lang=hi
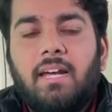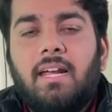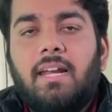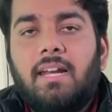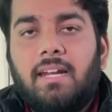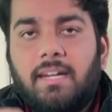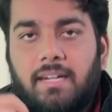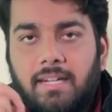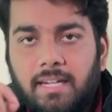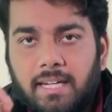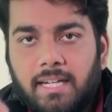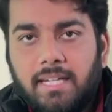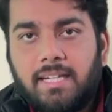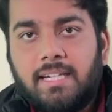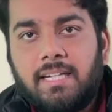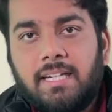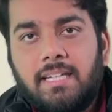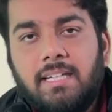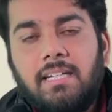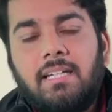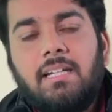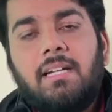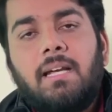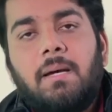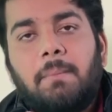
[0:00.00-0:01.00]

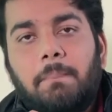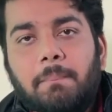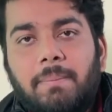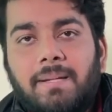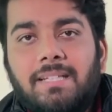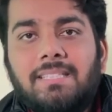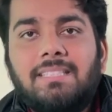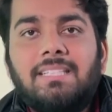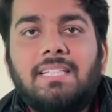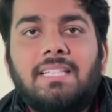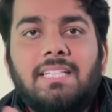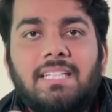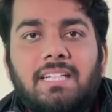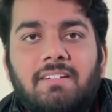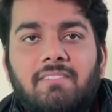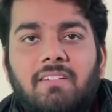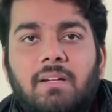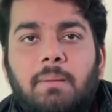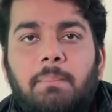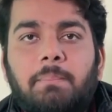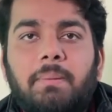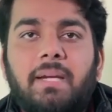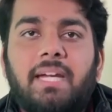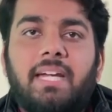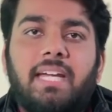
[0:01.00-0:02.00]
लेकिन बेसिक लेवल
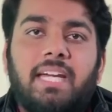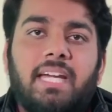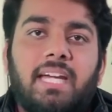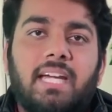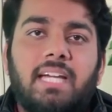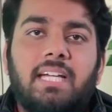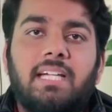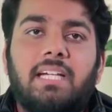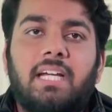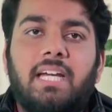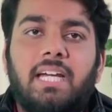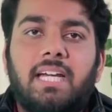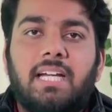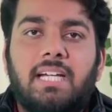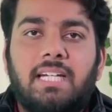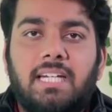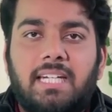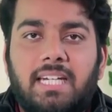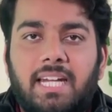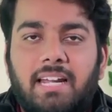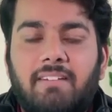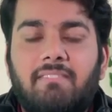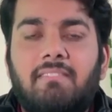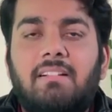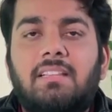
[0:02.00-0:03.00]
पे एक एक
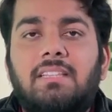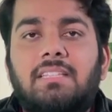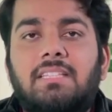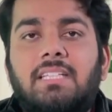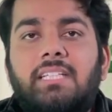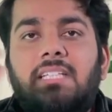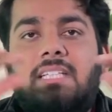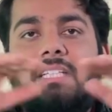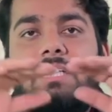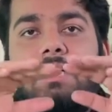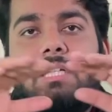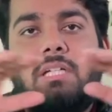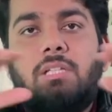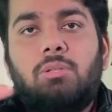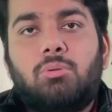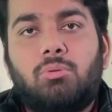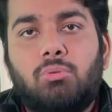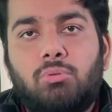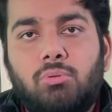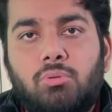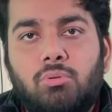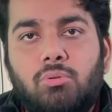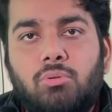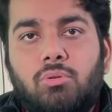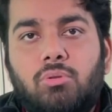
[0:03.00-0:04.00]
लेवल तक ये
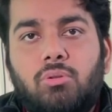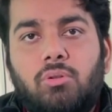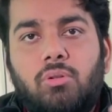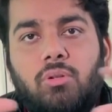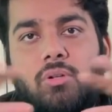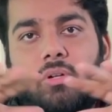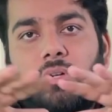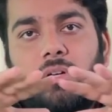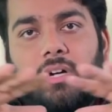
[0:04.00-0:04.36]
दोनों को